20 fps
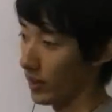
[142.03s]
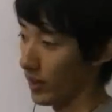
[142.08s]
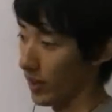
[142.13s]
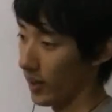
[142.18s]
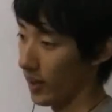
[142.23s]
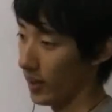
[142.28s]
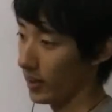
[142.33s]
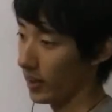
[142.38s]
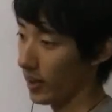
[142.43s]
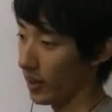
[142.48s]

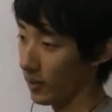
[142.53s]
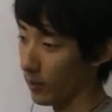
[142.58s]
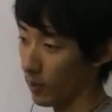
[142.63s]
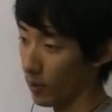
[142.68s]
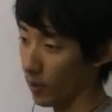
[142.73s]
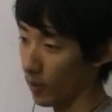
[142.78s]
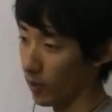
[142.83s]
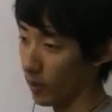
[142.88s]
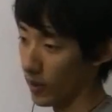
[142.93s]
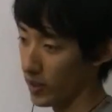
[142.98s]
えー、大
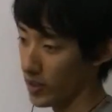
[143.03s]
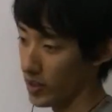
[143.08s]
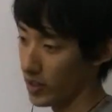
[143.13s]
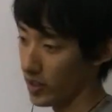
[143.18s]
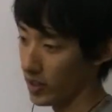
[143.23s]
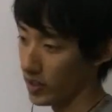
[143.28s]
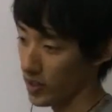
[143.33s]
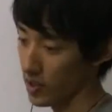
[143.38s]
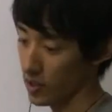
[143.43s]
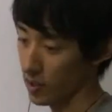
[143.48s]
問
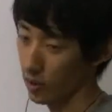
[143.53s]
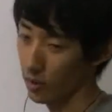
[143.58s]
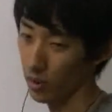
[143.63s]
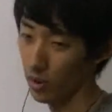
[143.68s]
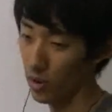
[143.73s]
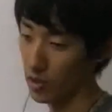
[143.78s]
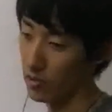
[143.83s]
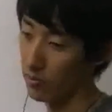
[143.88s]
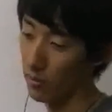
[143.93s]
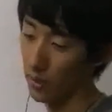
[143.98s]

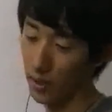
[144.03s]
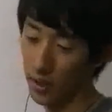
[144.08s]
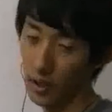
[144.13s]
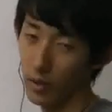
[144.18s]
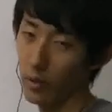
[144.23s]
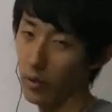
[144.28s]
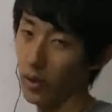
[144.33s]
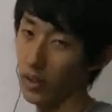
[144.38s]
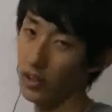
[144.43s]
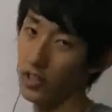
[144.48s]
12345って順番に
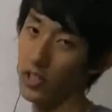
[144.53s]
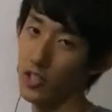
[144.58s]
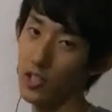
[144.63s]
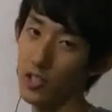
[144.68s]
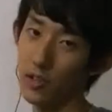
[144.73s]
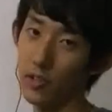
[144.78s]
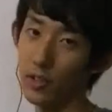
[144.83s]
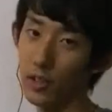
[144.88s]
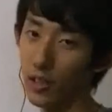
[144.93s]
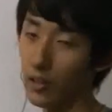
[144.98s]
ねこう解説
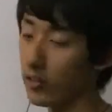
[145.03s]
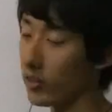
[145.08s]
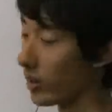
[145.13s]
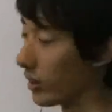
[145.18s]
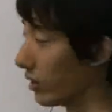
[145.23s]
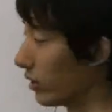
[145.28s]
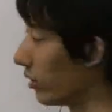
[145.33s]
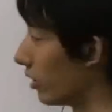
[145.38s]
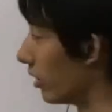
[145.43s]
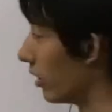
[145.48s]
してくれてるんだ
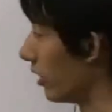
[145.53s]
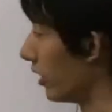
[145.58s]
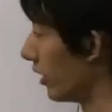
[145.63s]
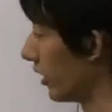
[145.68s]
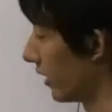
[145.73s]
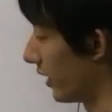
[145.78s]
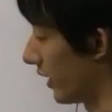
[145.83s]
けど、